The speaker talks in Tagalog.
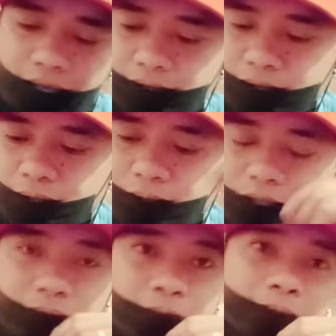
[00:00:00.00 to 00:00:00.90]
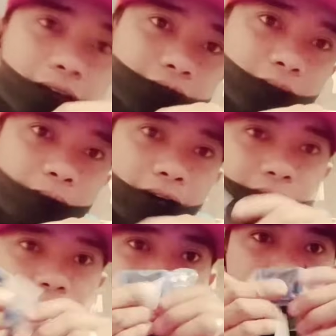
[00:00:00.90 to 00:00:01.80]
So, ito po may extra
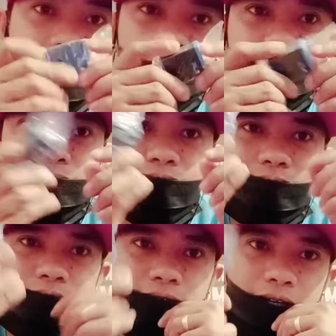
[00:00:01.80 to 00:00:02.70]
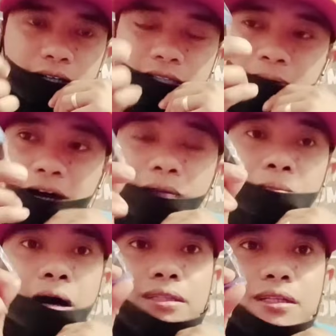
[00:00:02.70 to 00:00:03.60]
battery siya. Kasi
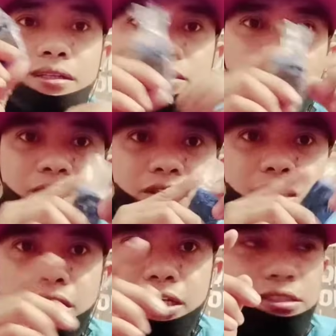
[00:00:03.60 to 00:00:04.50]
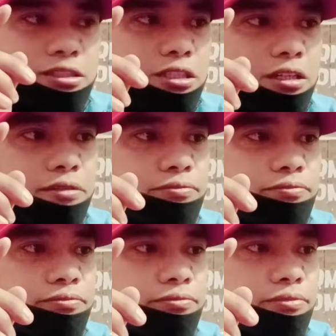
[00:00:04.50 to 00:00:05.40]
mahalang battery nito. Original kasi siya.
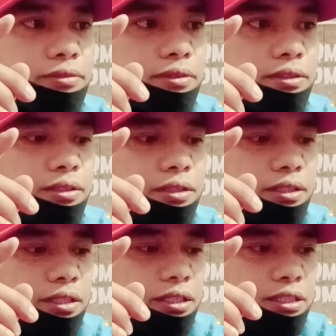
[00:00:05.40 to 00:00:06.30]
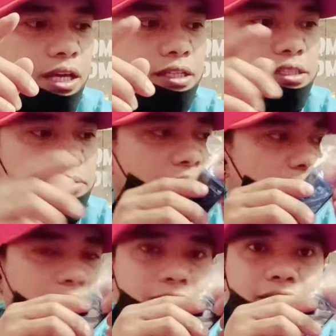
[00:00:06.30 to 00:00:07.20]
Isa yan sa
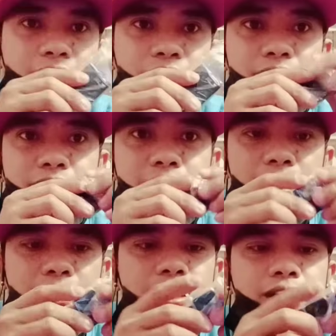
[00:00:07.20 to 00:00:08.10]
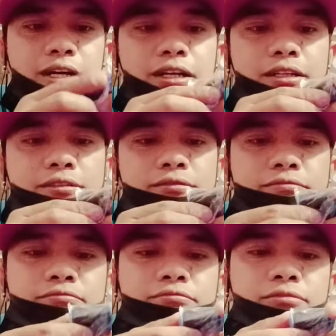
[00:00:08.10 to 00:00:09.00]
mga battery na original na
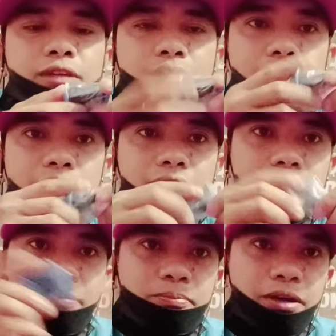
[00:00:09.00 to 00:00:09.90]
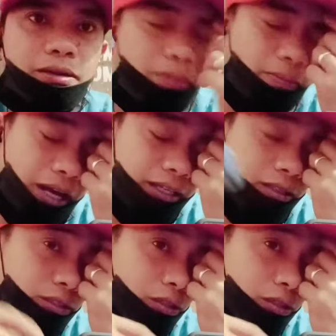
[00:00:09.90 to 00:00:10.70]
talagang nagpamahal dito sa